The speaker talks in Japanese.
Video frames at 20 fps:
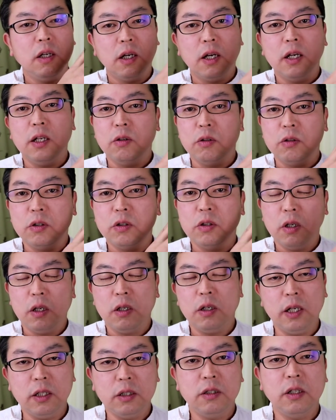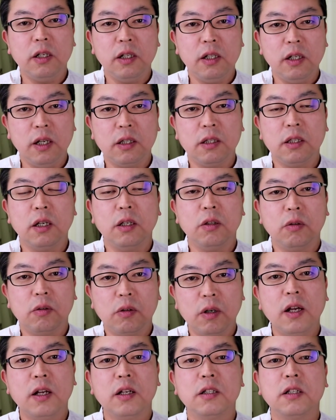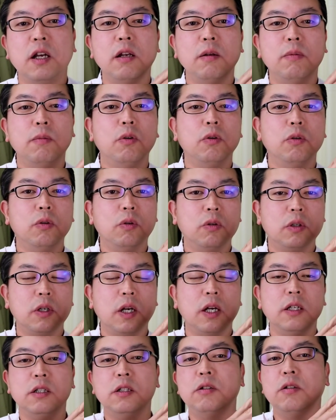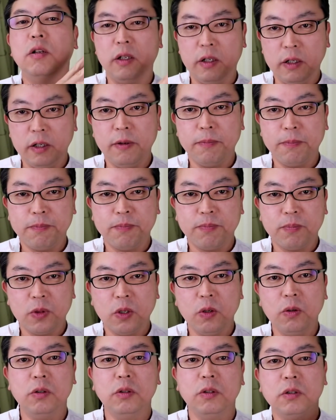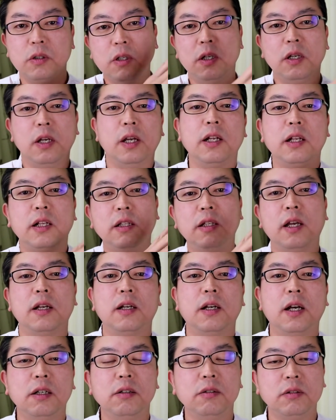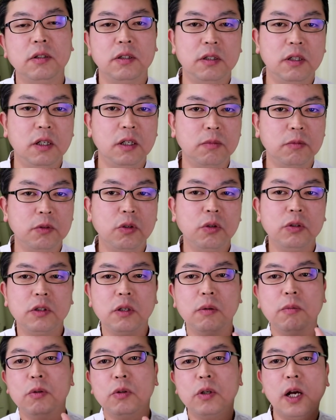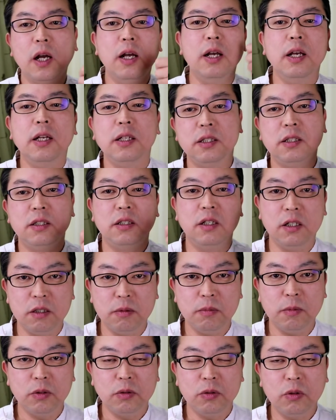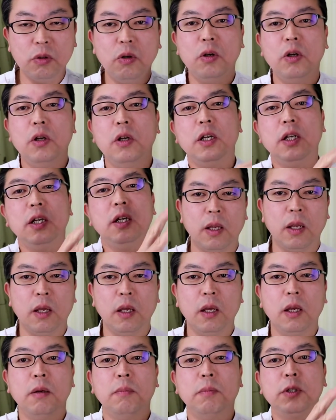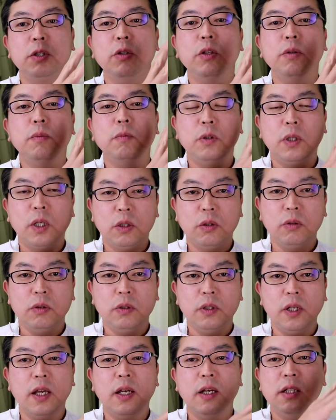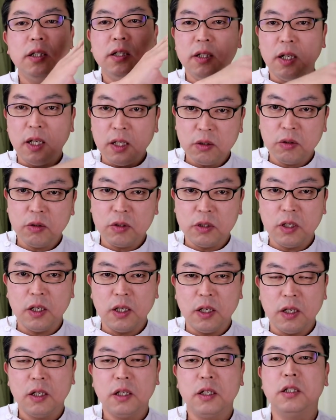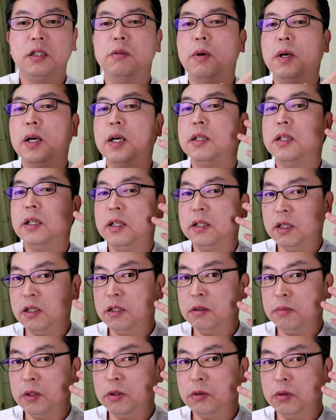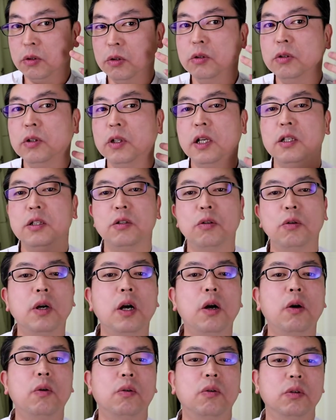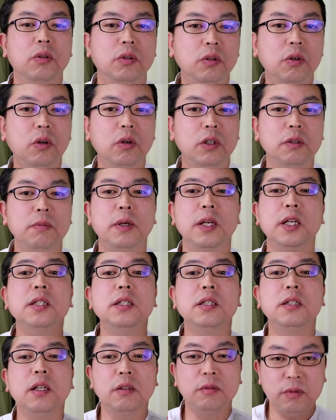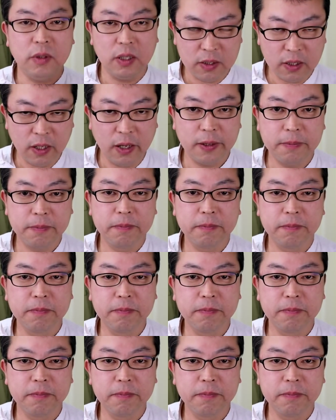中の血液であったりとか細胞の間質液という液体があるんですけども、そういったものが散ってしまうと、水分が飛んでしなっとしてシワができてしまうという現象が起こるとイメージしてください。